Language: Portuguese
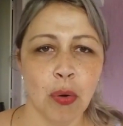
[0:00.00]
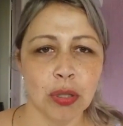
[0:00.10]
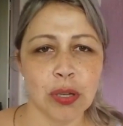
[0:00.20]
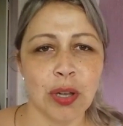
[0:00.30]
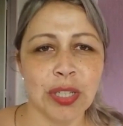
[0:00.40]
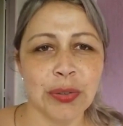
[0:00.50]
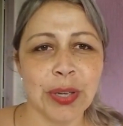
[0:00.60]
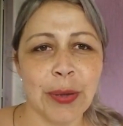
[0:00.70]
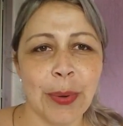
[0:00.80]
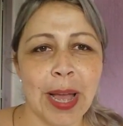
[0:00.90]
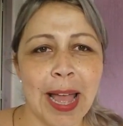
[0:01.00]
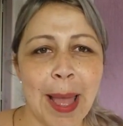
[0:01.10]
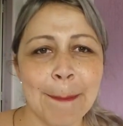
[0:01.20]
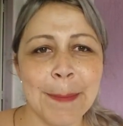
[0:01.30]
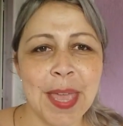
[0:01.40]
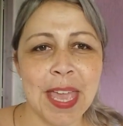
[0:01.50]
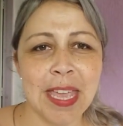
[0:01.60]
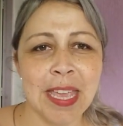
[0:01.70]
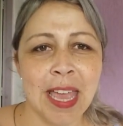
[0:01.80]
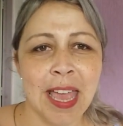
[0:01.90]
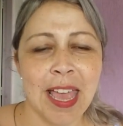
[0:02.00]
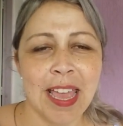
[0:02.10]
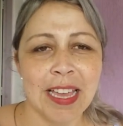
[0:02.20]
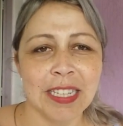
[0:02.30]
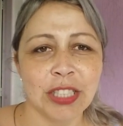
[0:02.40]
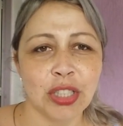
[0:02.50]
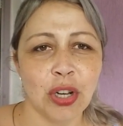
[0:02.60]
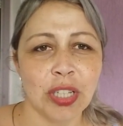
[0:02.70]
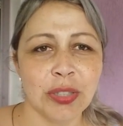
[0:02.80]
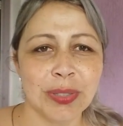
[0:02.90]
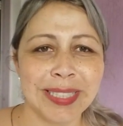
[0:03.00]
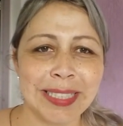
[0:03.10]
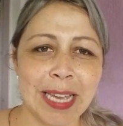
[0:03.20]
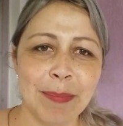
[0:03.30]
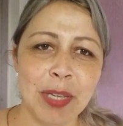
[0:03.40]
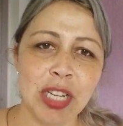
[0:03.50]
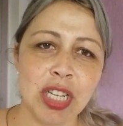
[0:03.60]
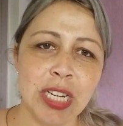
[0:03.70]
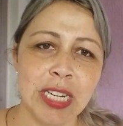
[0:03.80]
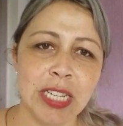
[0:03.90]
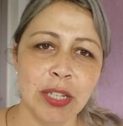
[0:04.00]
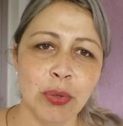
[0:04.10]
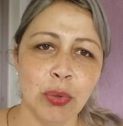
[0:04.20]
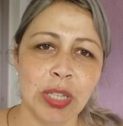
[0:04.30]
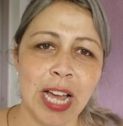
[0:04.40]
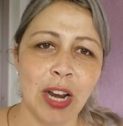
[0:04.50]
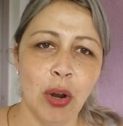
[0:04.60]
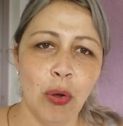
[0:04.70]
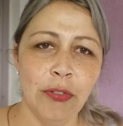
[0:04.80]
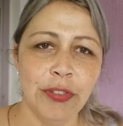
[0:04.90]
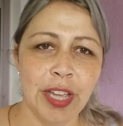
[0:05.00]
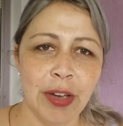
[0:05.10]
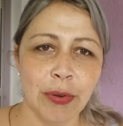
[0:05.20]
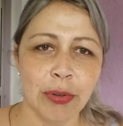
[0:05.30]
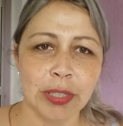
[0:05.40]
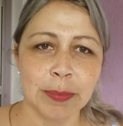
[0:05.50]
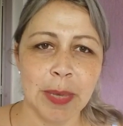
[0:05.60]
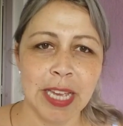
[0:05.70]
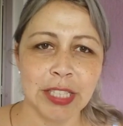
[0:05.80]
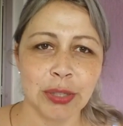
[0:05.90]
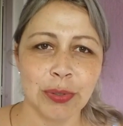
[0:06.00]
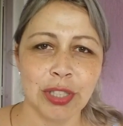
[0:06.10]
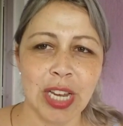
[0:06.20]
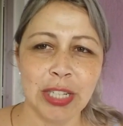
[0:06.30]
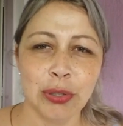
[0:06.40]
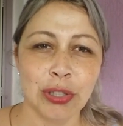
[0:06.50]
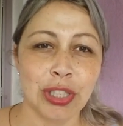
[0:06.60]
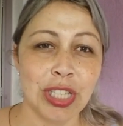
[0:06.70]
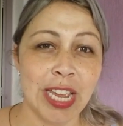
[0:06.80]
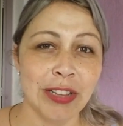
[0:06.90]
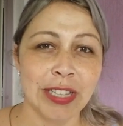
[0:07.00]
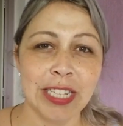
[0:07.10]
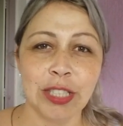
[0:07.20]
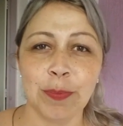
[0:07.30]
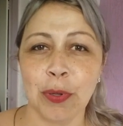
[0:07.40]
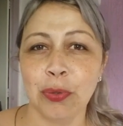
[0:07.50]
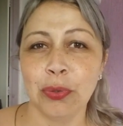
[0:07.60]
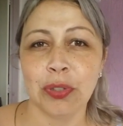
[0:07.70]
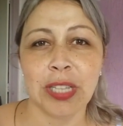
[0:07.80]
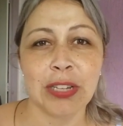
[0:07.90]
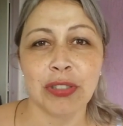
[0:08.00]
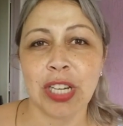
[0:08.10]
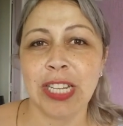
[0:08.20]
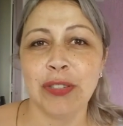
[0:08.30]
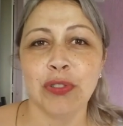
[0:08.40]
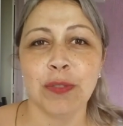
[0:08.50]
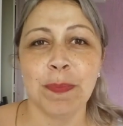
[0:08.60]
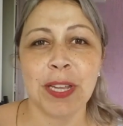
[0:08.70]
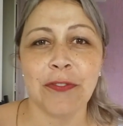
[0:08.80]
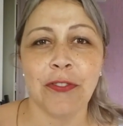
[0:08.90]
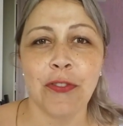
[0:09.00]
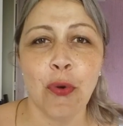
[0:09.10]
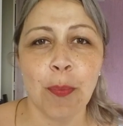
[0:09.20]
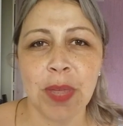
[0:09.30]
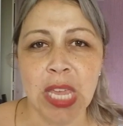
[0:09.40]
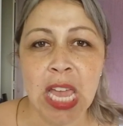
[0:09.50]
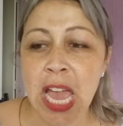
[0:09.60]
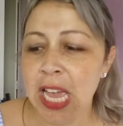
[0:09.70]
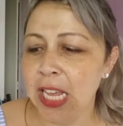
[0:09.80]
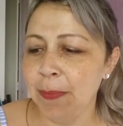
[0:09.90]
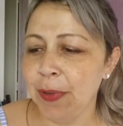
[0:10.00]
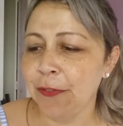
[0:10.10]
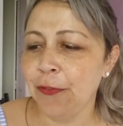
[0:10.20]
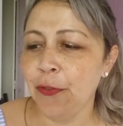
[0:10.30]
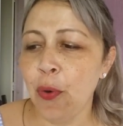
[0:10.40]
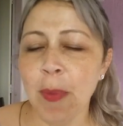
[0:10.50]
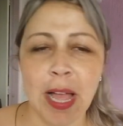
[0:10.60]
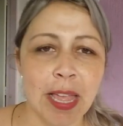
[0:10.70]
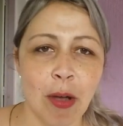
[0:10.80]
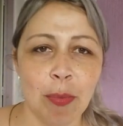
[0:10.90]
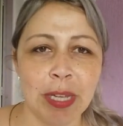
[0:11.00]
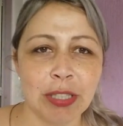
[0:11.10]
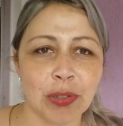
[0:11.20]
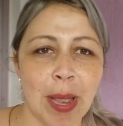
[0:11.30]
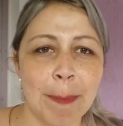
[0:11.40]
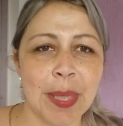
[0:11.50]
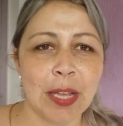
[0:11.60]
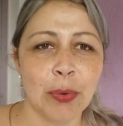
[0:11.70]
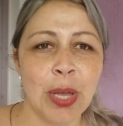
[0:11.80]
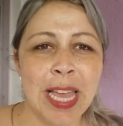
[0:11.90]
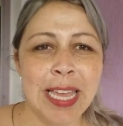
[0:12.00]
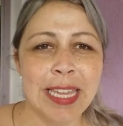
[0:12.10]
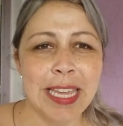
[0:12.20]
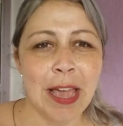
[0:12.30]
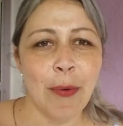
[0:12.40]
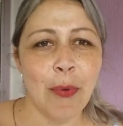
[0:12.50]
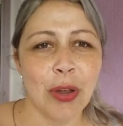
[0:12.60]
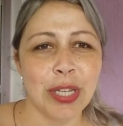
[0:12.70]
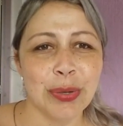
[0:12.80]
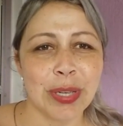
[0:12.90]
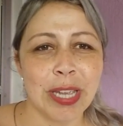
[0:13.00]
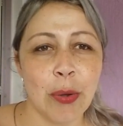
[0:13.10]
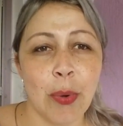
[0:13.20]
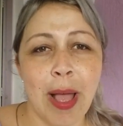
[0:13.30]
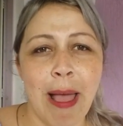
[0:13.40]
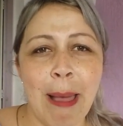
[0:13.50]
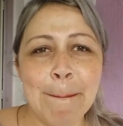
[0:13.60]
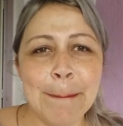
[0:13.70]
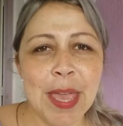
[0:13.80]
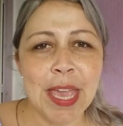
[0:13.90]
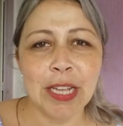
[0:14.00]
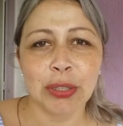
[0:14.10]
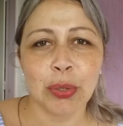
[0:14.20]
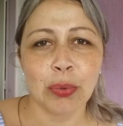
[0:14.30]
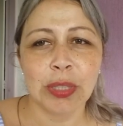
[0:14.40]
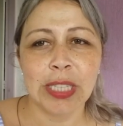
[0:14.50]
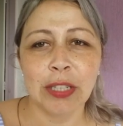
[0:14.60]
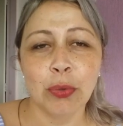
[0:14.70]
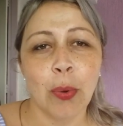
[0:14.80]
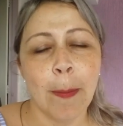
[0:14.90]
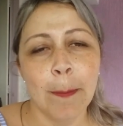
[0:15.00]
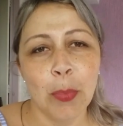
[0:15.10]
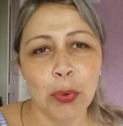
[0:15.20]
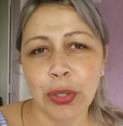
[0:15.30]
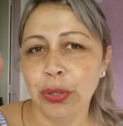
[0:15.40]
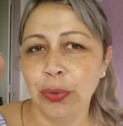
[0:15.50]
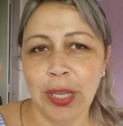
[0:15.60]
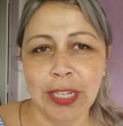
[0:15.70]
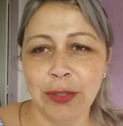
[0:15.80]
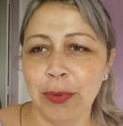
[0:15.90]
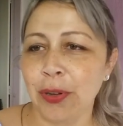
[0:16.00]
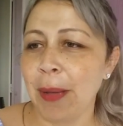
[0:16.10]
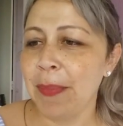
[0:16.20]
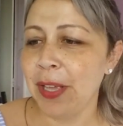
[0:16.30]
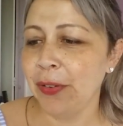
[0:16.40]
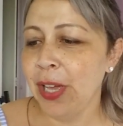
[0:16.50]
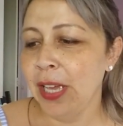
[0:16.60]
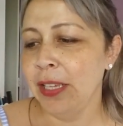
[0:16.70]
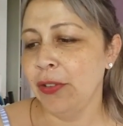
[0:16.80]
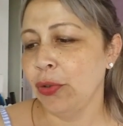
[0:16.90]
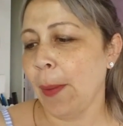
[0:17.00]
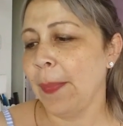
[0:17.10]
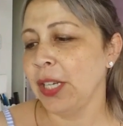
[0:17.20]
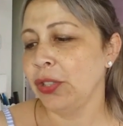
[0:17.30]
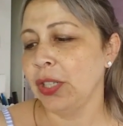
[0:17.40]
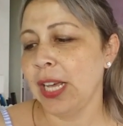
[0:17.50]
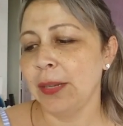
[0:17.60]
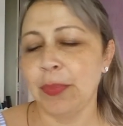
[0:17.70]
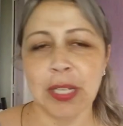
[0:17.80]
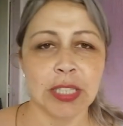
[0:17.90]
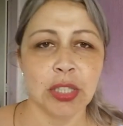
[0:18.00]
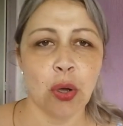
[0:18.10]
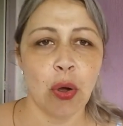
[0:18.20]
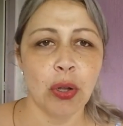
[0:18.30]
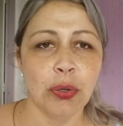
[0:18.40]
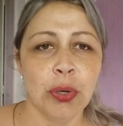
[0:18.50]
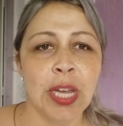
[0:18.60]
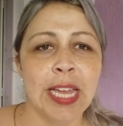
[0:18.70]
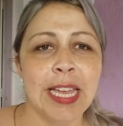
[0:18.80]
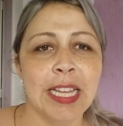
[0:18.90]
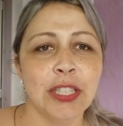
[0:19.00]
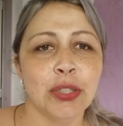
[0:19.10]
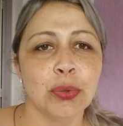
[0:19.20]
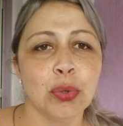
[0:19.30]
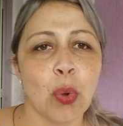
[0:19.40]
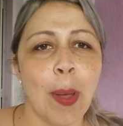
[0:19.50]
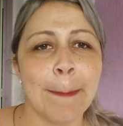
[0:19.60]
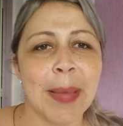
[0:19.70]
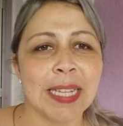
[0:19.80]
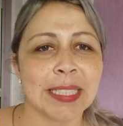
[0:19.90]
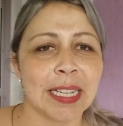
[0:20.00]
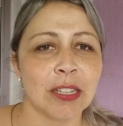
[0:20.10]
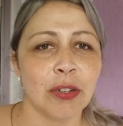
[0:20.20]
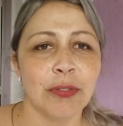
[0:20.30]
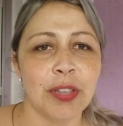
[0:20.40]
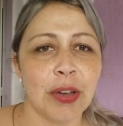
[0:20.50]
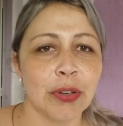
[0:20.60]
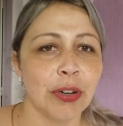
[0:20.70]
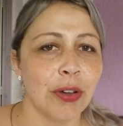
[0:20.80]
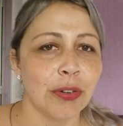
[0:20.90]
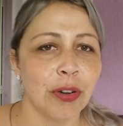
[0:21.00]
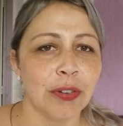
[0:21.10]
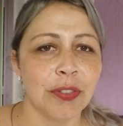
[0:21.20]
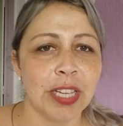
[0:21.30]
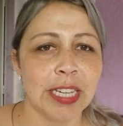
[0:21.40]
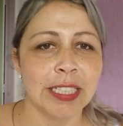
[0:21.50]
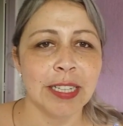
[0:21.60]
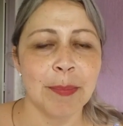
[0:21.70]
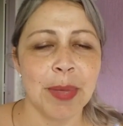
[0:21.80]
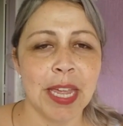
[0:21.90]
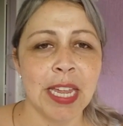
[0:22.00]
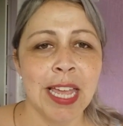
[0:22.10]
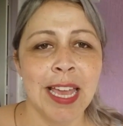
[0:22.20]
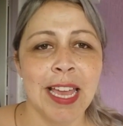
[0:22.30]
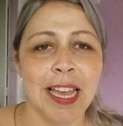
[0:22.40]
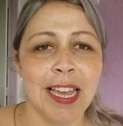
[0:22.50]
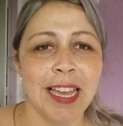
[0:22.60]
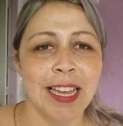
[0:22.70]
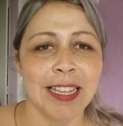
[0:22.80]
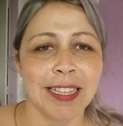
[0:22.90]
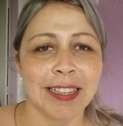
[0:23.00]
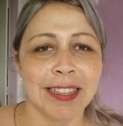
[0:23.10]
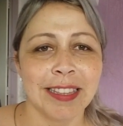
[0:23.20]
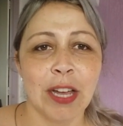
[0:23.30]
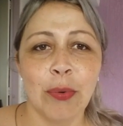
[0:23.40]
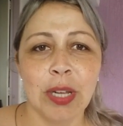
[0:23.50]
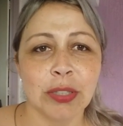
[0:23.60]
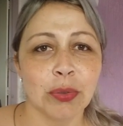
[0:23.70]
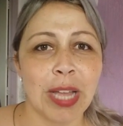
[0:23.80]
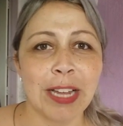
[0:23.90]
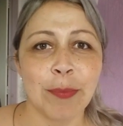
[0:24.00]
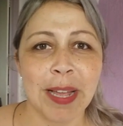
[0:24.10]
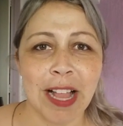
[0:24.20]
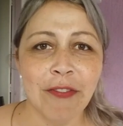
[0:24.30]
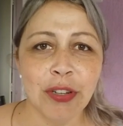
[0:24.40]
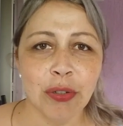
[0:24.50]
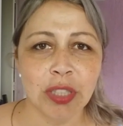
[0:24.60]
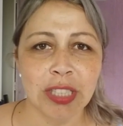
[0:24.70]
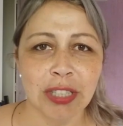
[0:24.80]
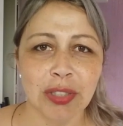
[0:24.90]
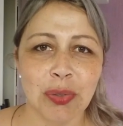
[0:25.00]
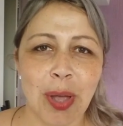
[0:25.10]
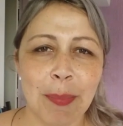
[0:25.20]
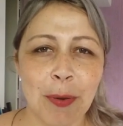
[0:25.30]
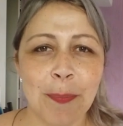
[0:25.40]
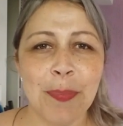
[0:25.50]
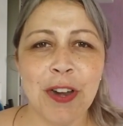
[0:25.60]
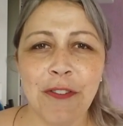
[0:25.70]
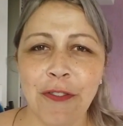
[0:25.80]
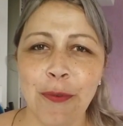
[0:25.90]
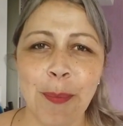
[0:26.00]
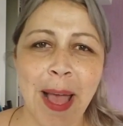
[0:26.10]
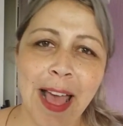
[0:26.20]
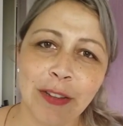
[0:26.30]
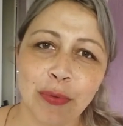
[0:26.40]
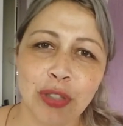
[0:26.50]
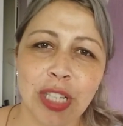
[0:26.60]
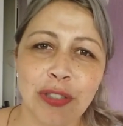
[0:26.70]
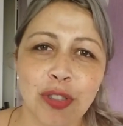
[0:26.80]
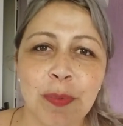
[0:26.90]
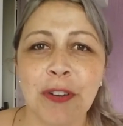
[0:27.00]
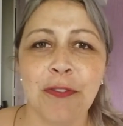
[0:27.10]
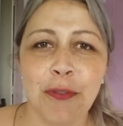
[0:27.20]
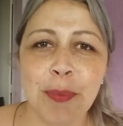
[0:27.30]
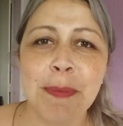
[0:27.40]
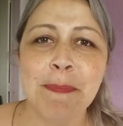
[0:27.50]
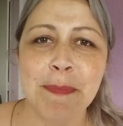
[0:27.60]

Outro olhinho que eu amei é este olhinho semidilino da Loviel Cosméticos. Gente, o cheiro deste produto tem um cheirinho de perfume. Ele perfuma realmente o cabelo e é um olhinho que eu amei. Estou usando muito ele no meu cabelo e eu tô apaixonada por esse óleo. Ele junto com a máscara da Loviel, que logo logo vem aí também, é, dão um resultado maravilhoso e deixa seu cabelo perfumado, com cheirinho de perfume